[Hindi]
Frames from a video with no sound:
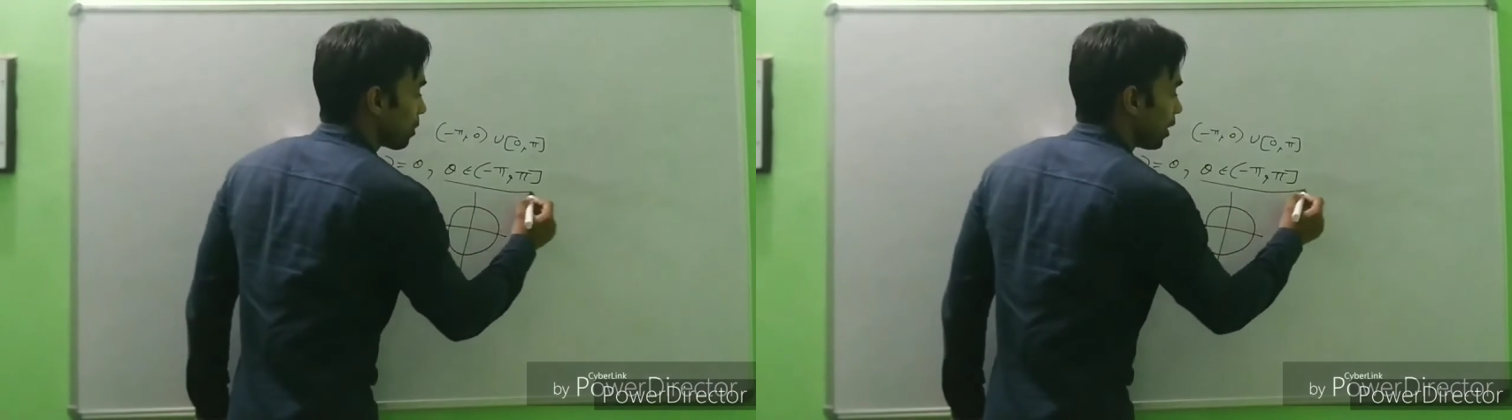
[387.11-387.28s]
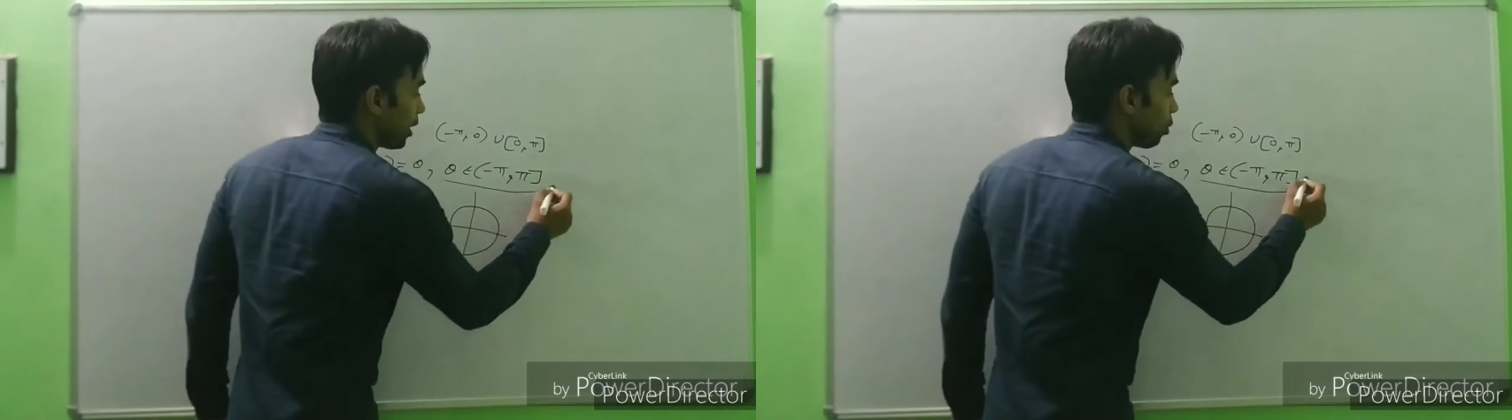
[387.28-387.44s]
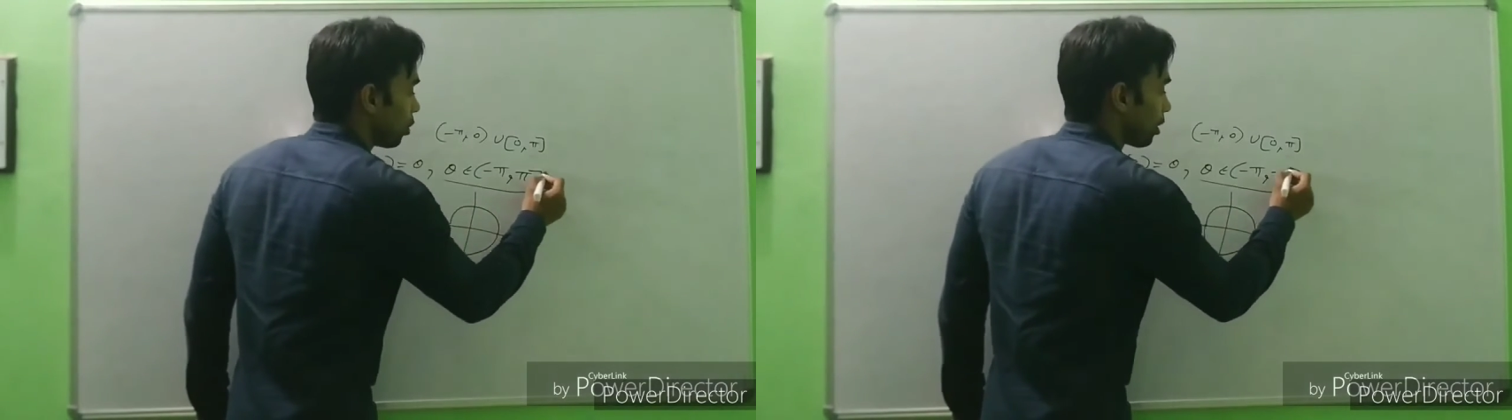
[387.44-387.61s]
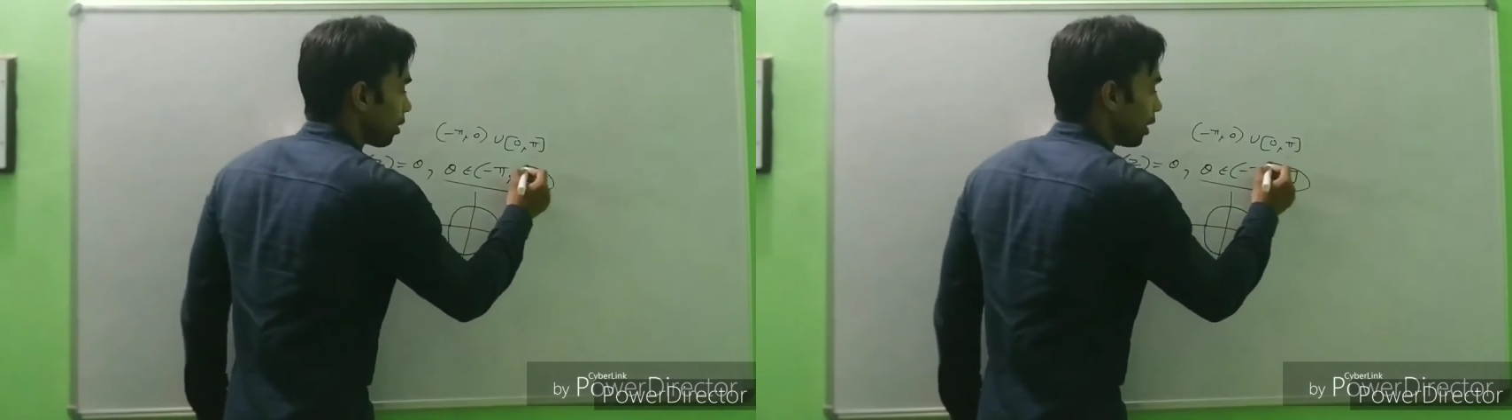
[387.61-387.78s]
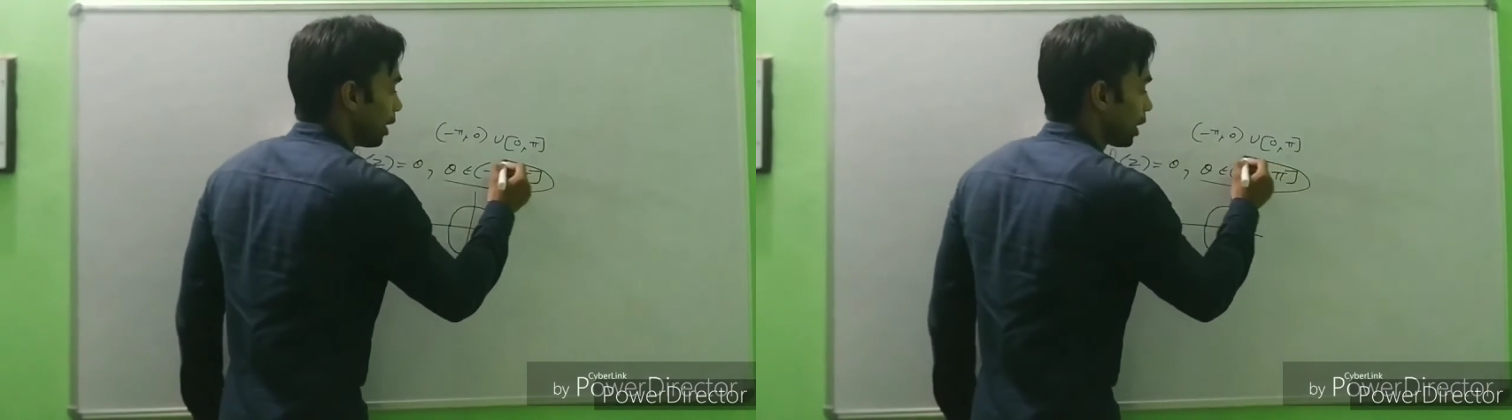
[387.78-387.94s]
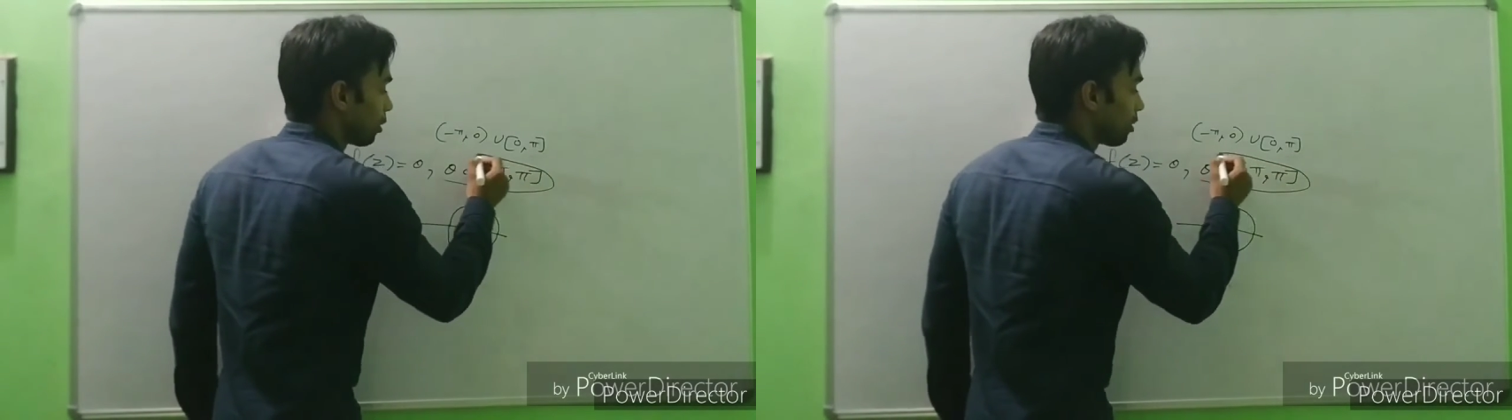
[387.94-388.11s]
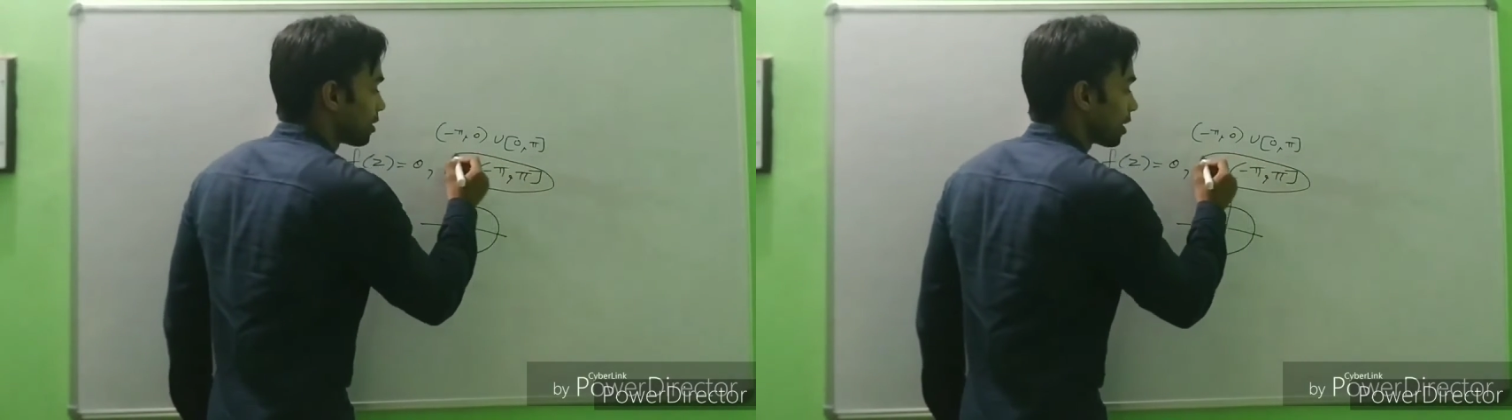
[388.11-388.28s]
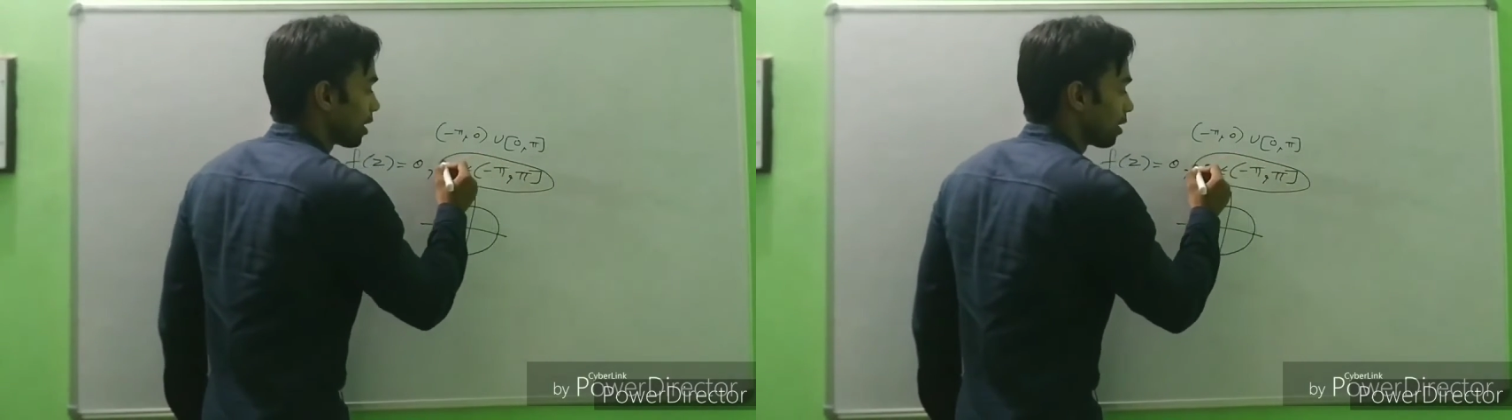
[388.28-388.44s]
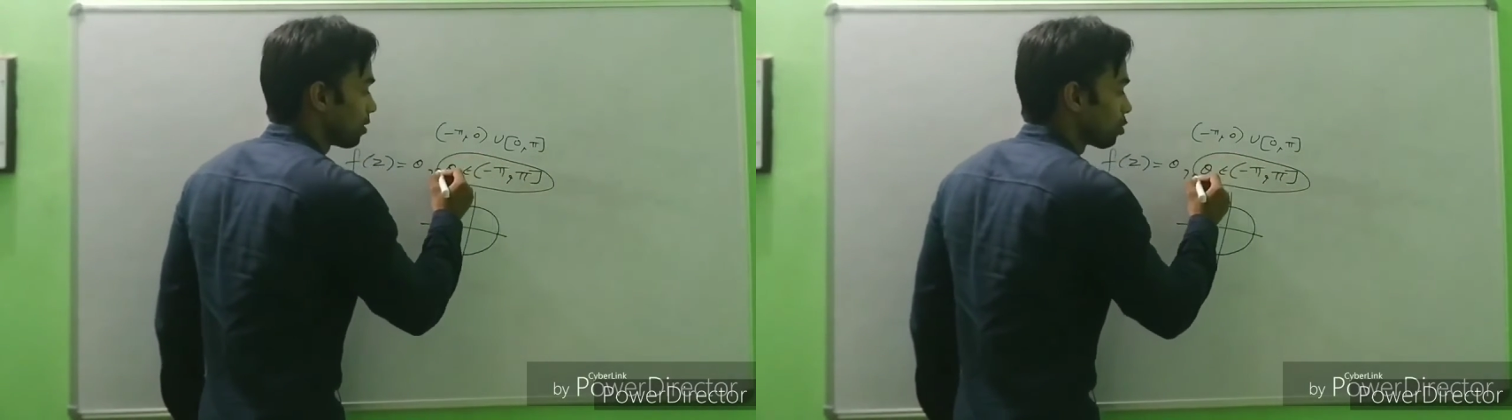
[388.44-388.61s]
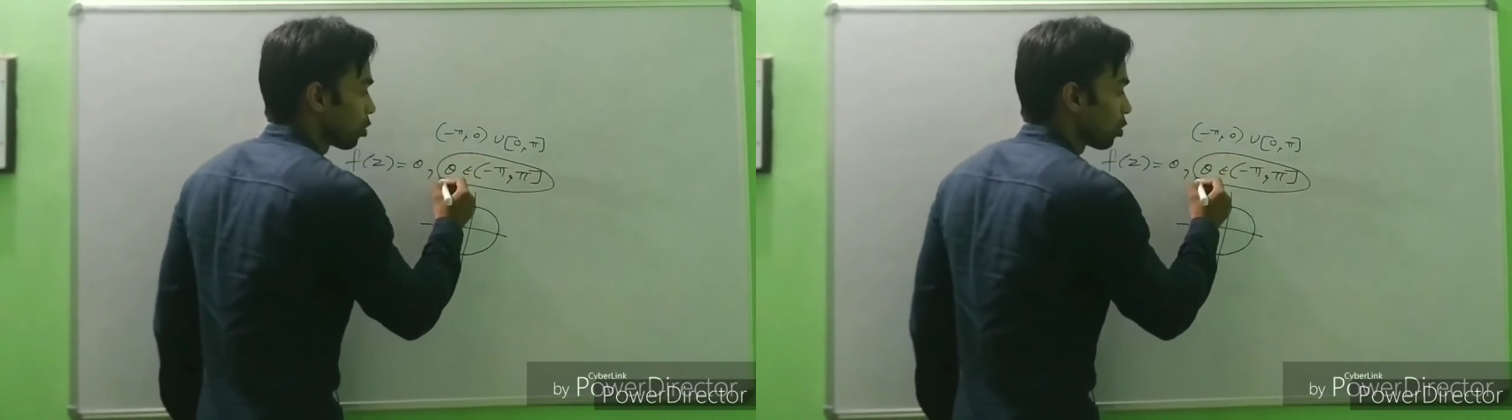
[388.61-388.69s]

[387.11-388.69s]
इस पर्टिकुलर इंटरवल से